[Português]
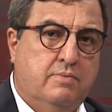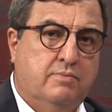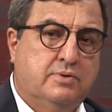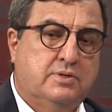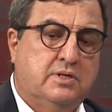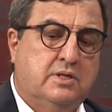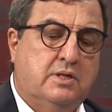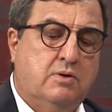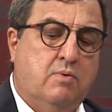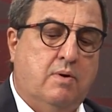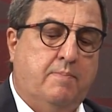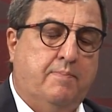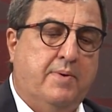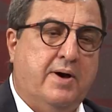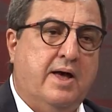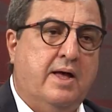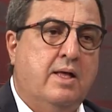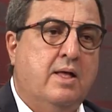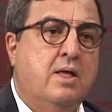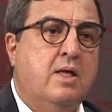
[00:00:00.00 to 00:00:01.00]
Você tem que uma é
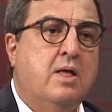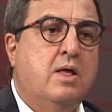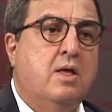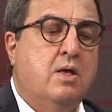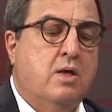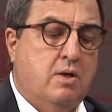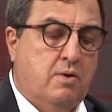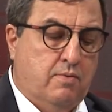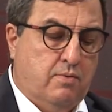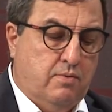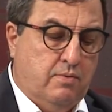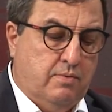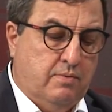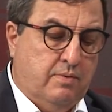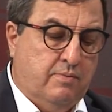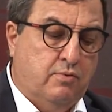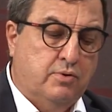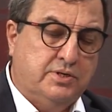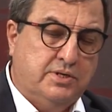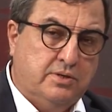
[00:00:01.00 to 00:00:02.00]
parte, zero hoje.
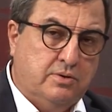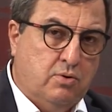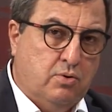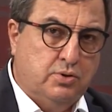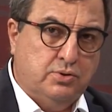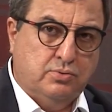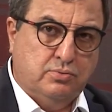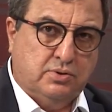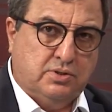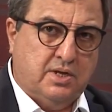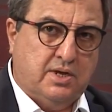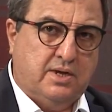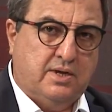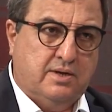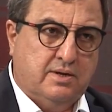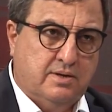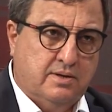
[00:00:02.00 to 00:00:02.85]
hoje. Hoje não tem.